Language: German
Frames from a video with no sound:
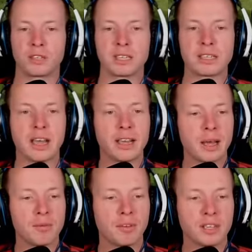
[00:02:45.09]
Das
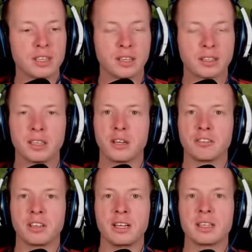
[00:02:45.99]
Getreide haben wir, wie gesagt, ja hier
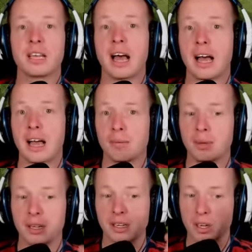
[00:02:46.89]
auf der Insel,
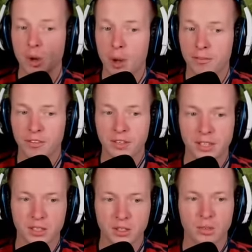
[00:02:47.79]
aber den Hopfen
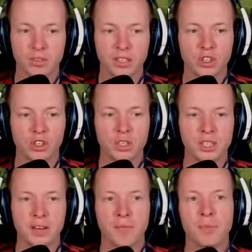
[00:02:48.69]
nicht. Das können wir hier schon
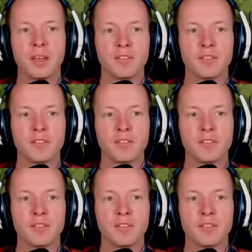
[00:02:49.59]
sehen.